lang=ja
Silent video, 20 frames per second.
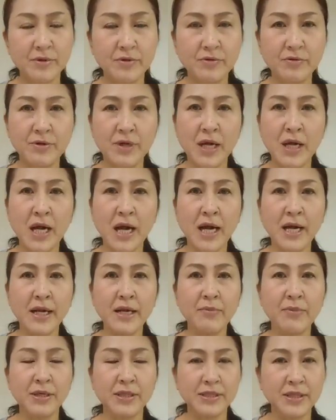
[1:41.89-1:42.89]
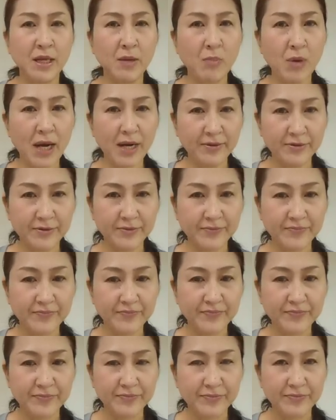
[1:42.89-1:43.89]
上があれば下もある、
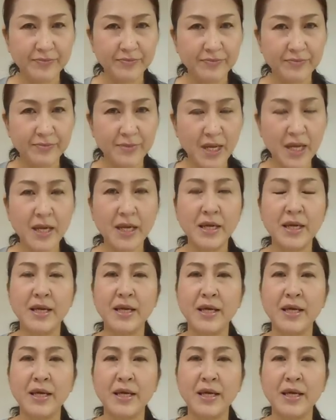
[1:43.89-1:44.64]
ね、